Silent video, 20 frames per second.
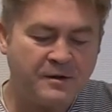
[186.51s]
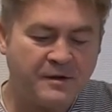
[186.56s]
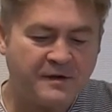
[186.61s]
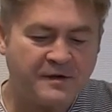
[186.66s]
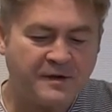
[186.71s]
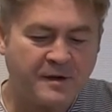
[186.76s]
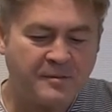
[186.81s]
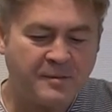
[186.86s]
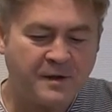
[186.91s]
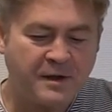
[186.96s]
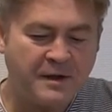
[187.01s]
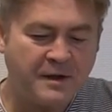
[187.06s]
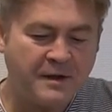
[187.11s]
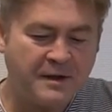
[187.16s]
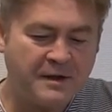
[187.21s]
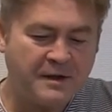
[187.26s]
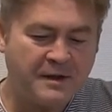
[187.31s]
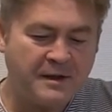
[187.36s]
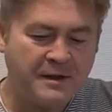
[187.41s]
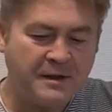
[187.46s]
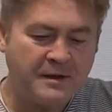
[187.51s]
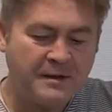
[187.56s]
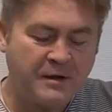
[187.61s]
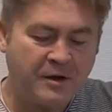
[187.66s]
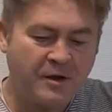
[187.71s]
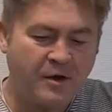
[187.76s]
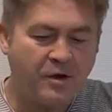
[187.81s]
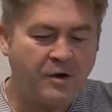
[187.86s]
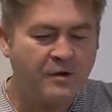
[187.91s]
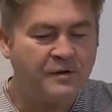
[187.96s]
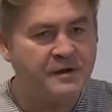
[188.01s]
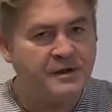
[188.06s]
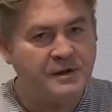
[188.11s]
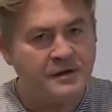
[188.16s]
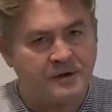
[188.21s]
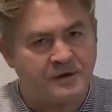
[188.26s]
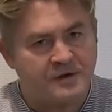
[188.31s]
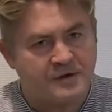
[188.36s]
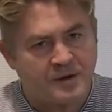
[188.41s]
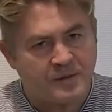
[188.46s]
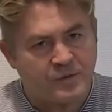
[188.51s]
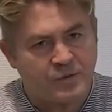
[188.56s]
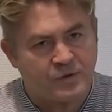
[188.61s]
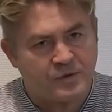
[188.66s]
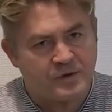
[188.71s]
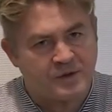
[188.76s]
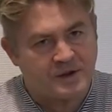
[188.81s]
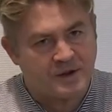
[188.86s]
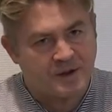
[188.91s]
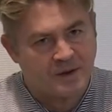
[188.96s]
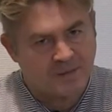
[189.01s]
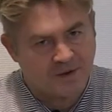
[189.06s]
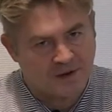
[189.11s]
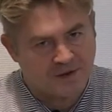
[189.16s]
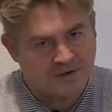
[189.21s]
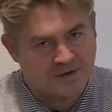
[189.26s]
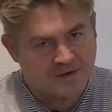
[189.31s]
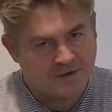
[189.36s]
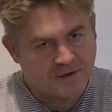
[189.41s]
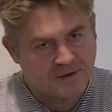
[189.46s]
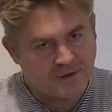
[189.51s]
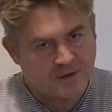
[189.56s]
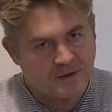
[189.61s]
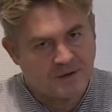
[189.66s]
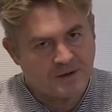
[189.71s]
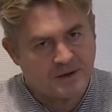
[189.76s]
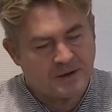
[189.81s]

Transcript: dans un pays, qui grandit dans un monde qui n'est pas le sien